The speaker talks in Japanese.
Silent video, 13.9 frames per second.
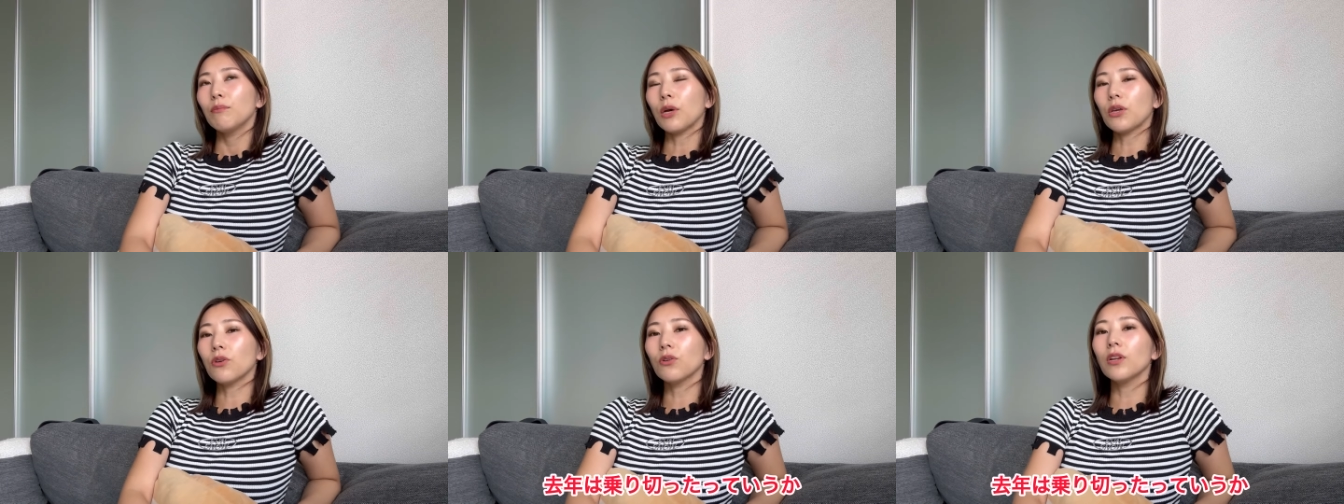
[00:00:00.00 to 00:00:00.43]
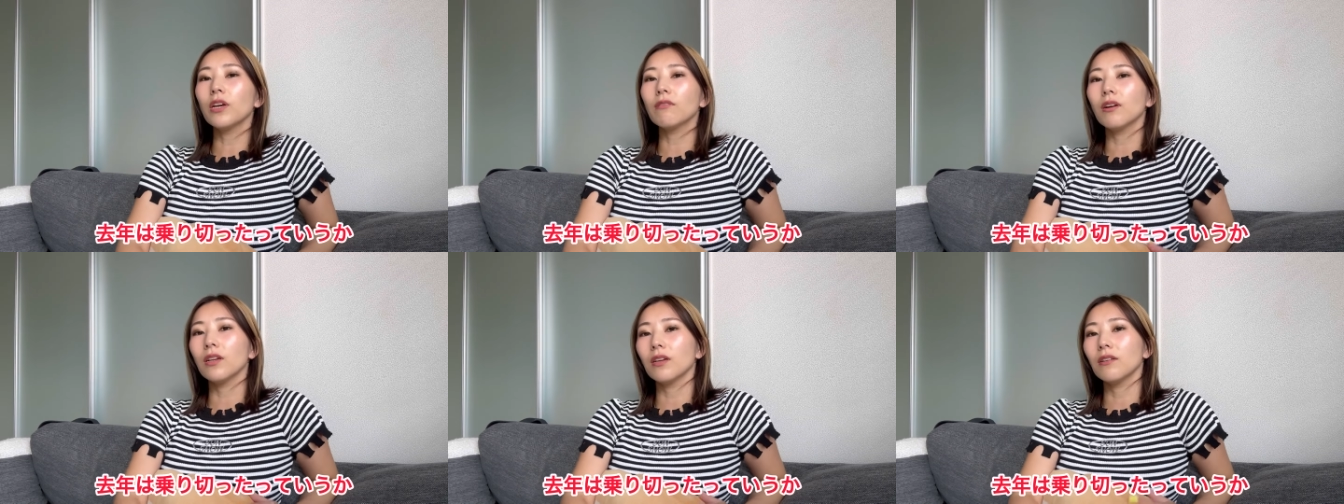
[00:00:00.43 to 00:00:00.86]
まあ、去
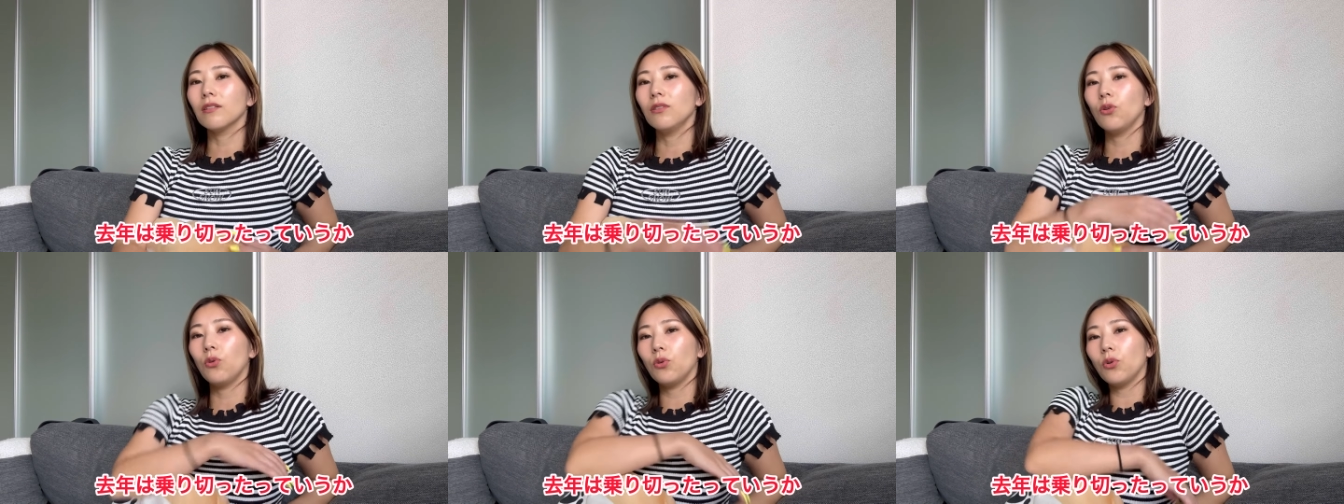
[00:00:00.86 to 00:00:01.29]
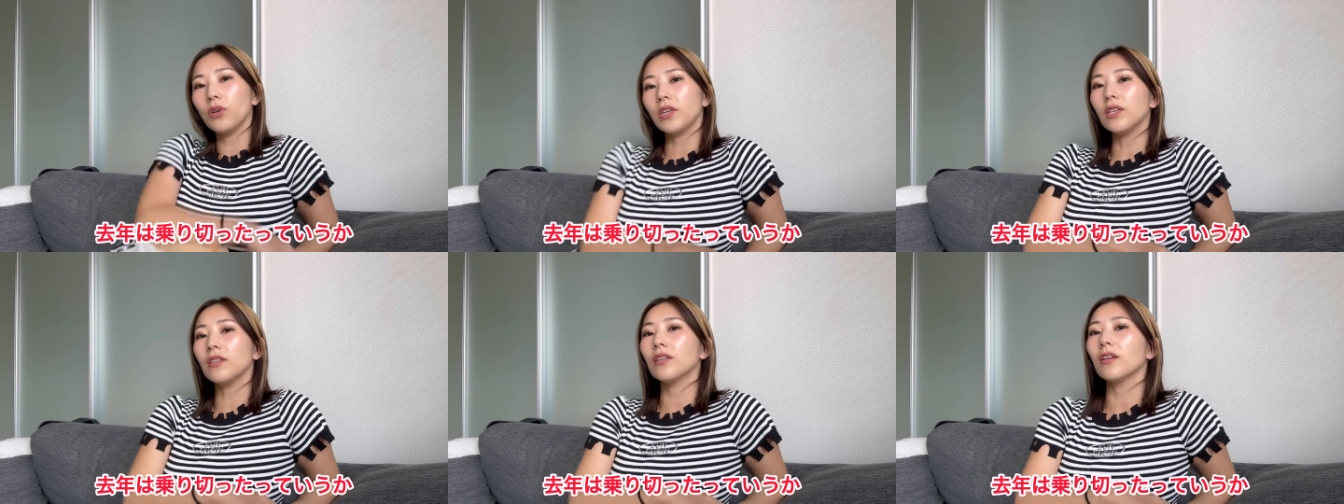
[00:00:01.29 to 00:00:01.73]
年はの乗り
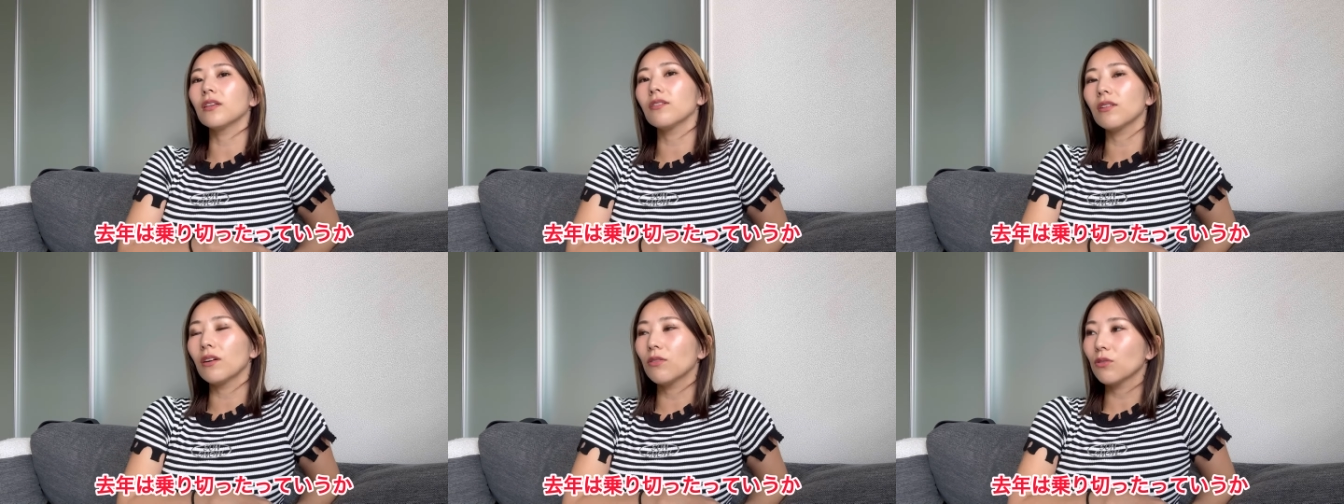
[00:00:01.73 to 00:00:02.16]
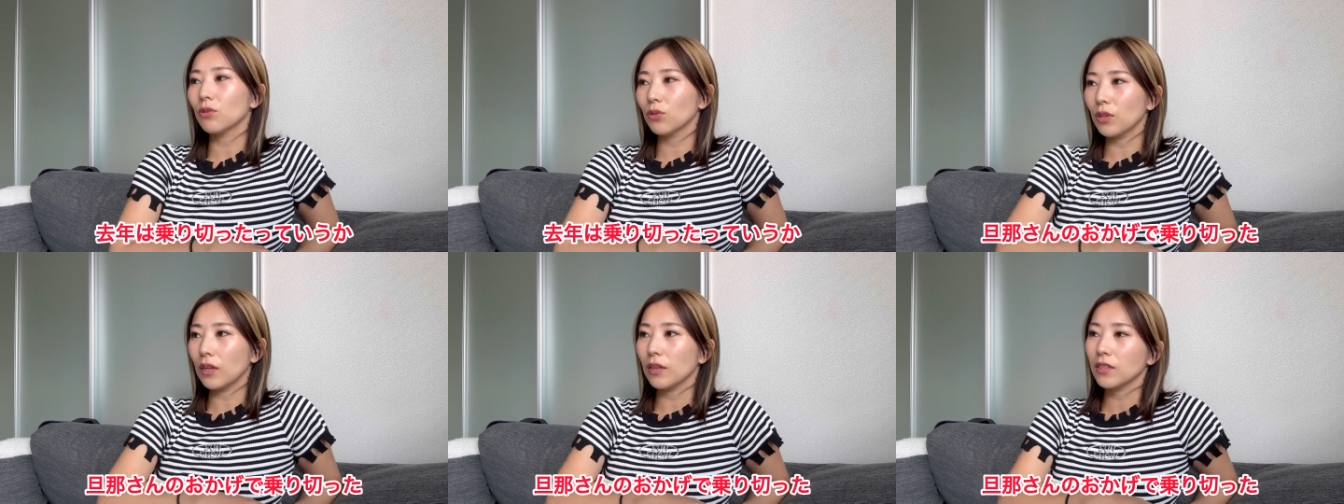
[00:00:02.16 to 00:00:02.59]
切ったっていうか本
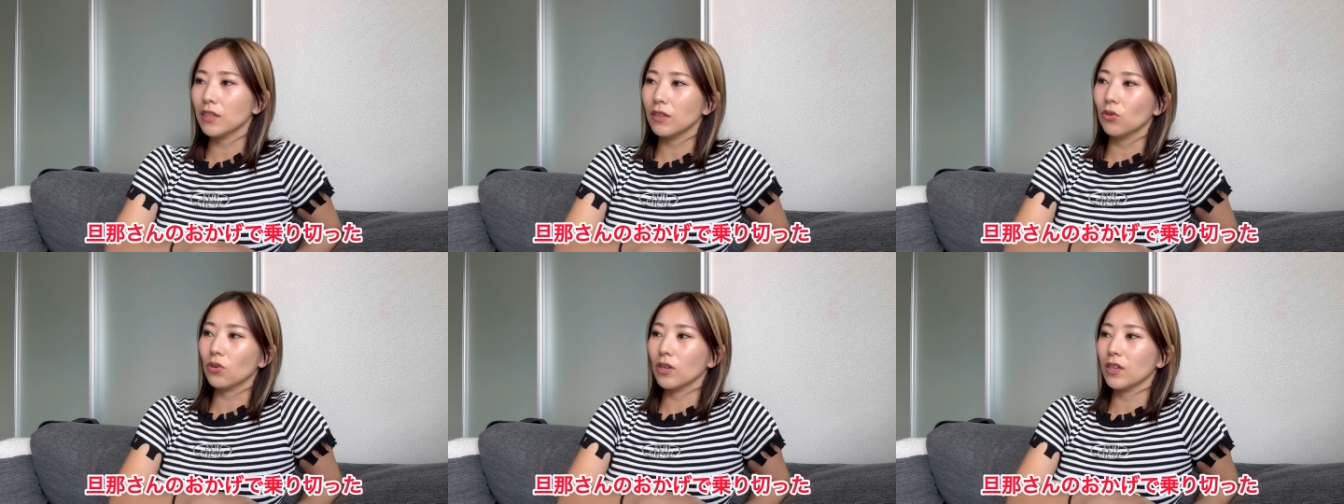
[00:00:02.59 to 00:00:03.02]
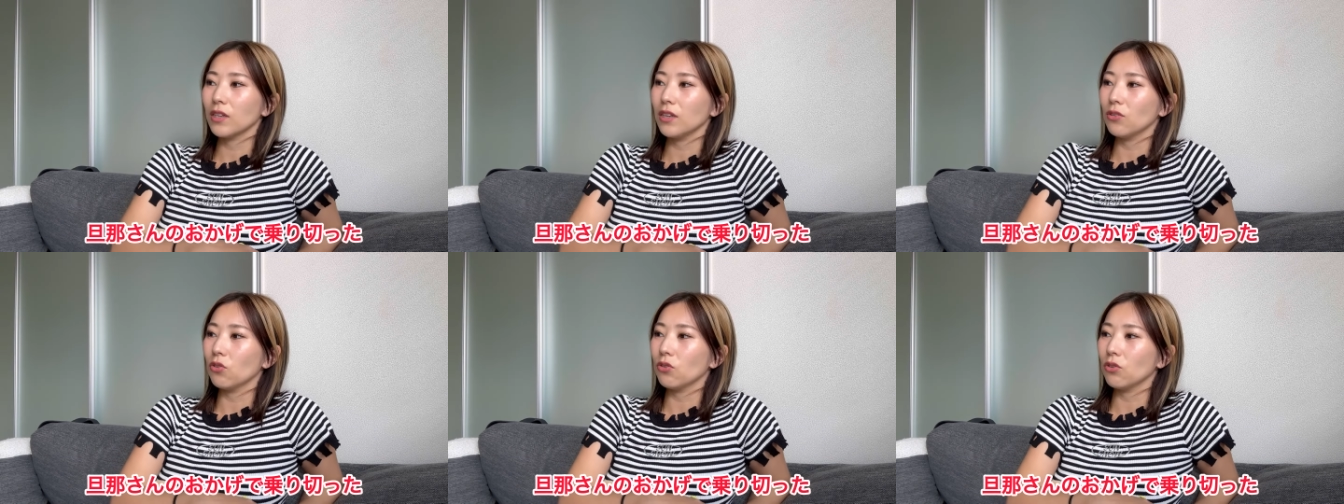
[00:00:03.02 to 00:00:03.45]
当旦那さんのおかげ
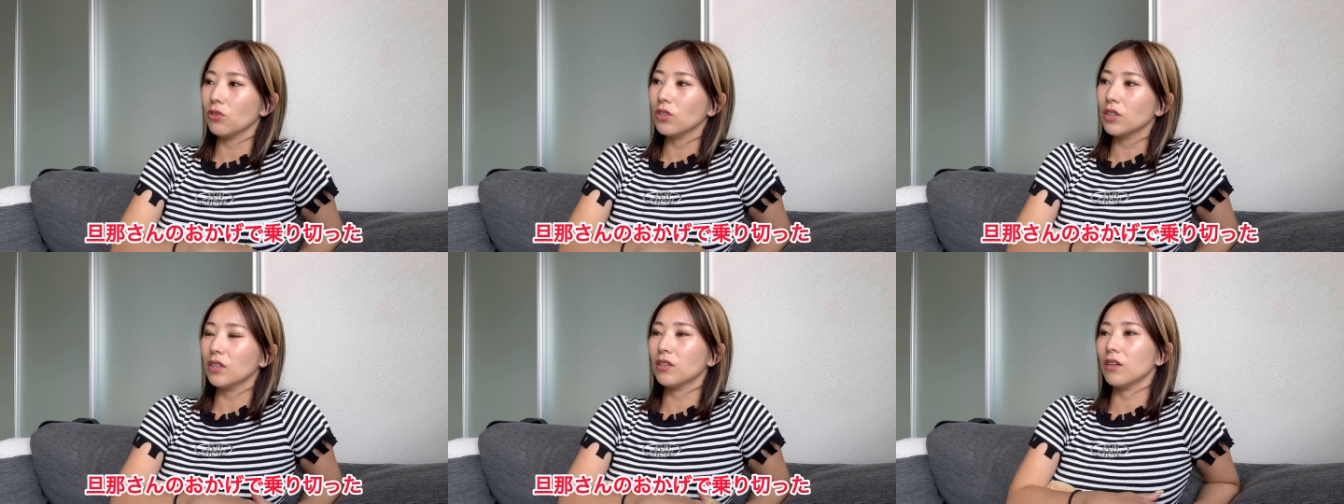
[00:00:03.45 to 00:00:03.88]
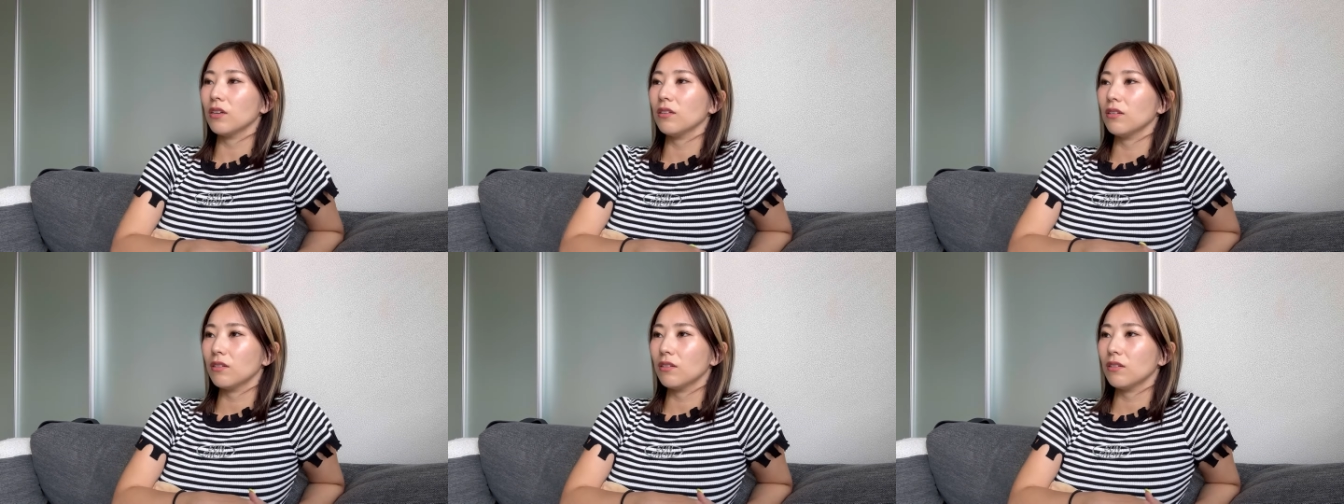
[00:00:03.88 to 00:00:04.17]
での乗り切った、ま